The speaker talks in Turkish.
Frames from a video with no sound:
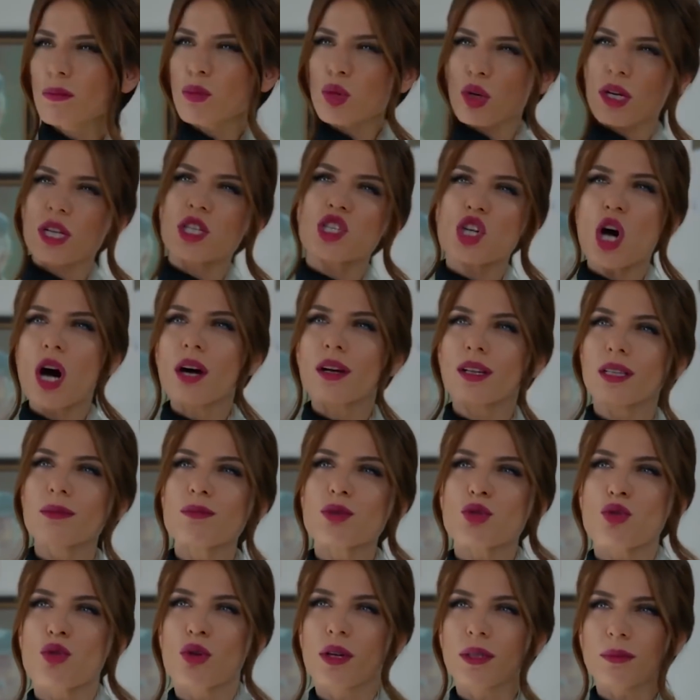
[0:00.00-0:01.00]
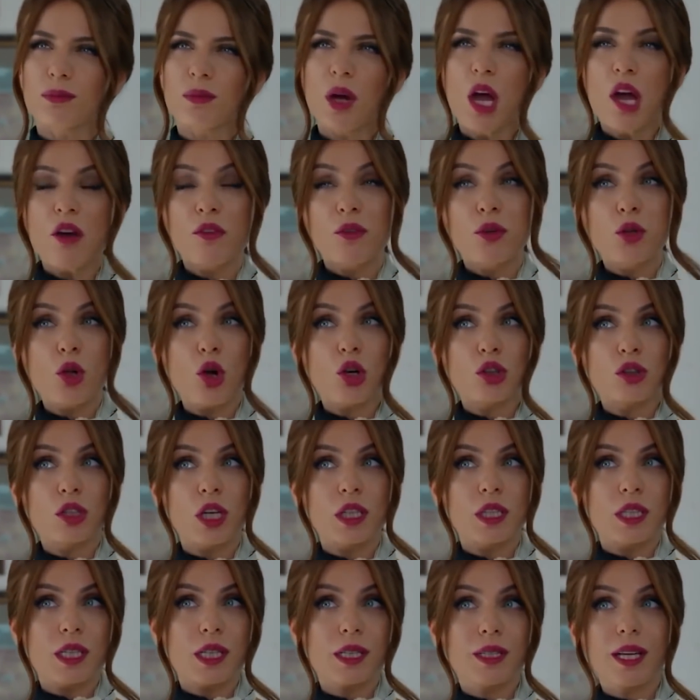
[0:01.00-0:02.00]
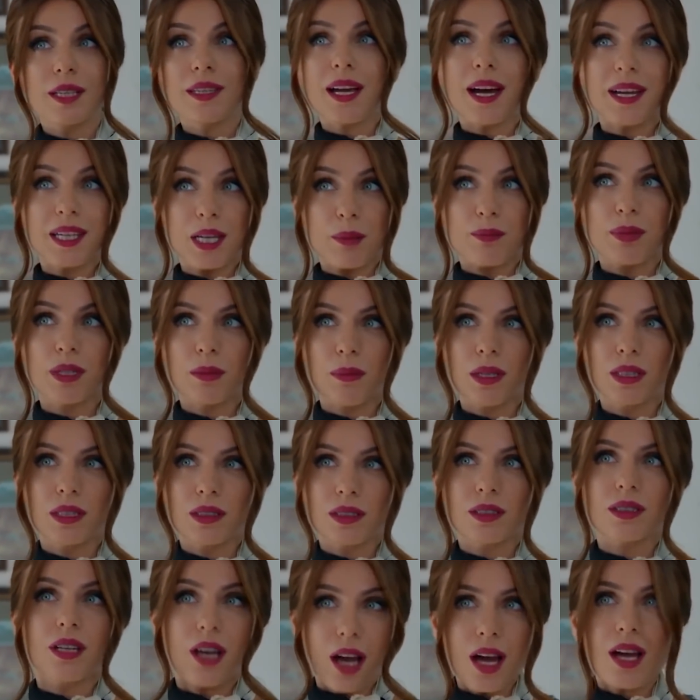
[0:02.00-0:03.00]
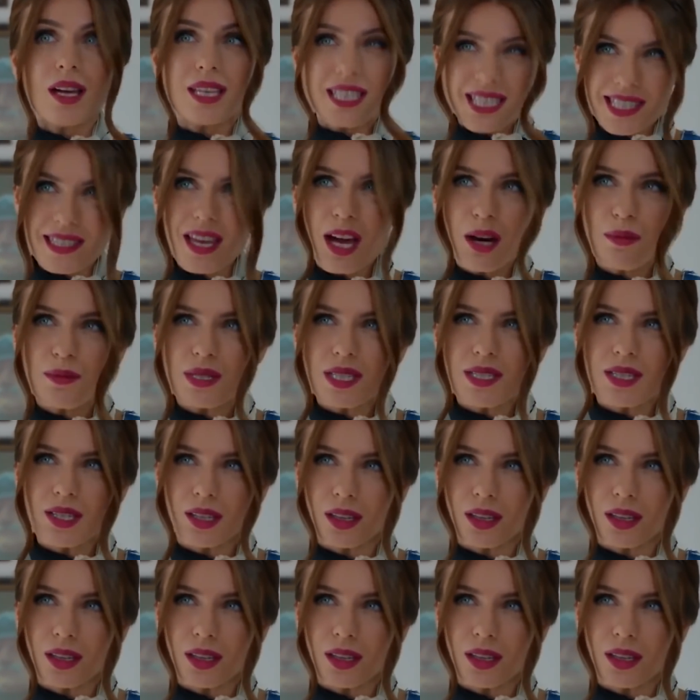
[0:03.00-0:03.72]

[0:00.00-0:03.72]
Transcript: babamı buraya çağıralım soralım. Flört nedir, neden yapılmalıdır ha? İster